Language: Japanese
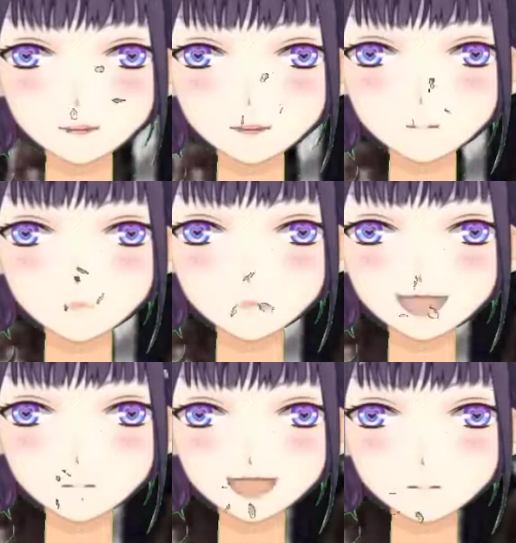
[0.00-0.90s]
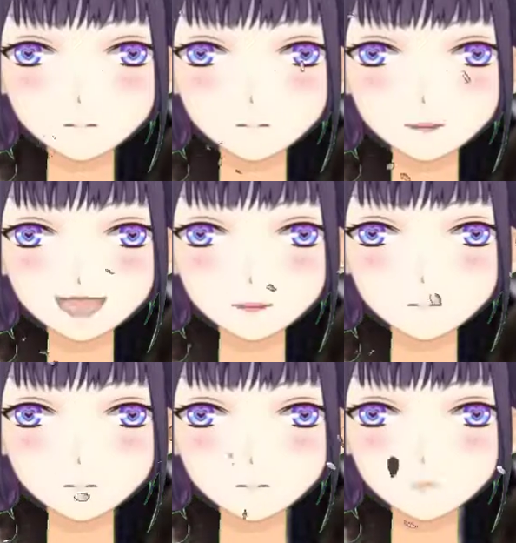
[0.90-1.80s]
目国内総生産
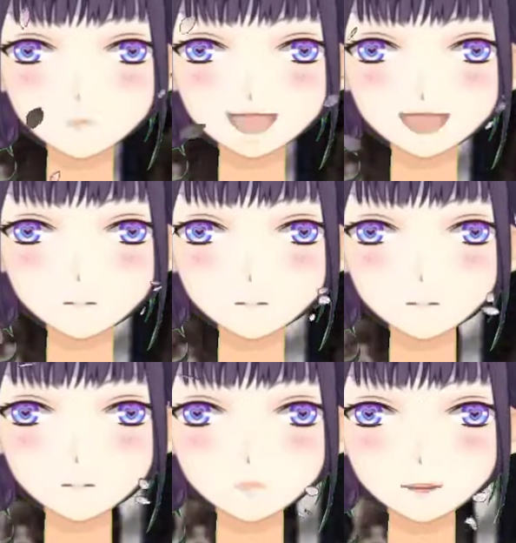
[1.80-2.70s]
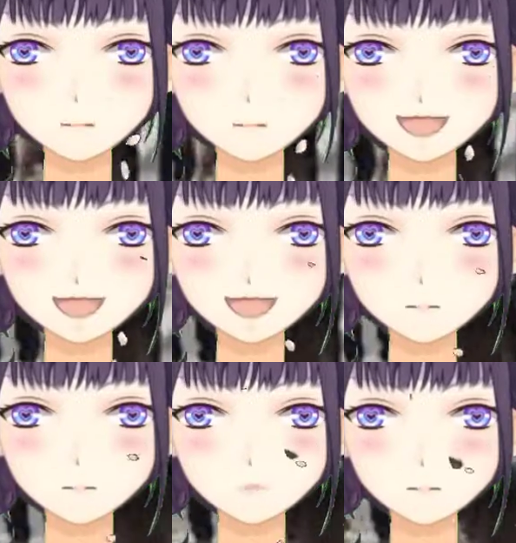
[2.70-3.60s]
GDP で
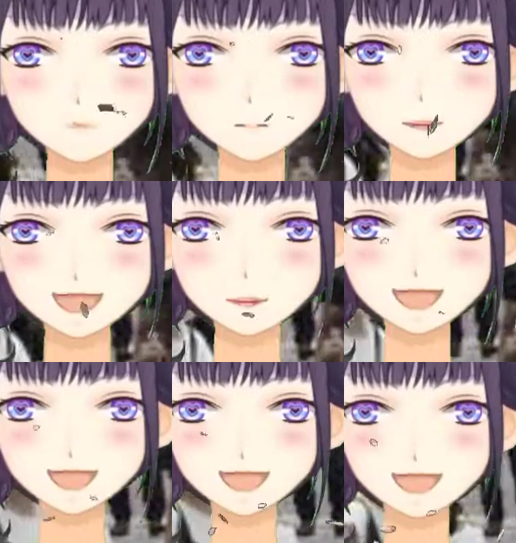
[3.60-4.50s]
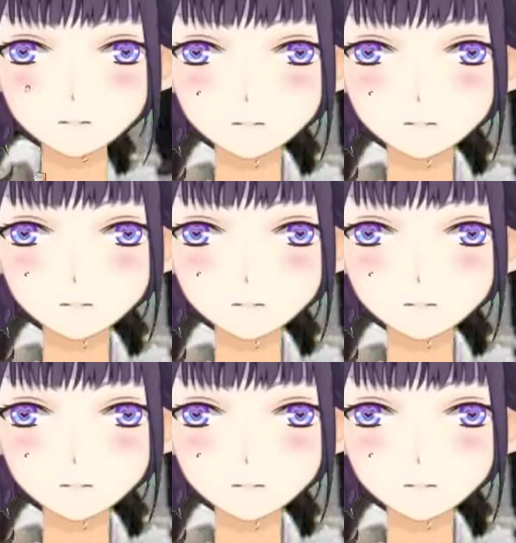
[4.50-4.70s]
2027年に韓国が